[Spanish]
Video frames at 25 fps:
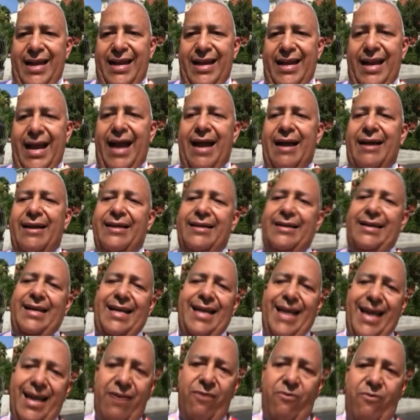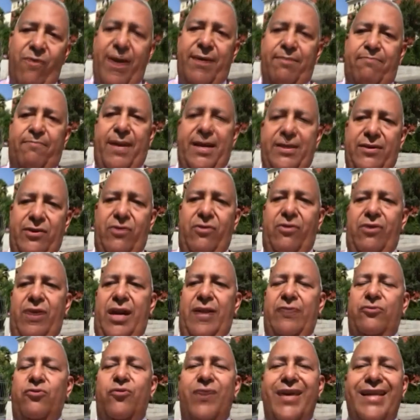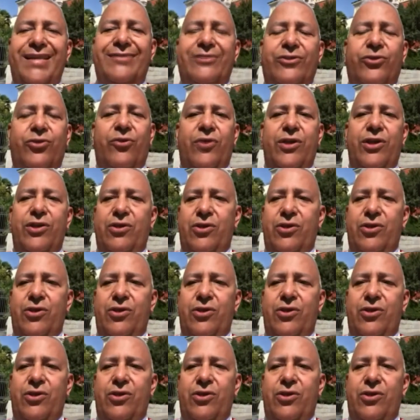La lengua española, nuestro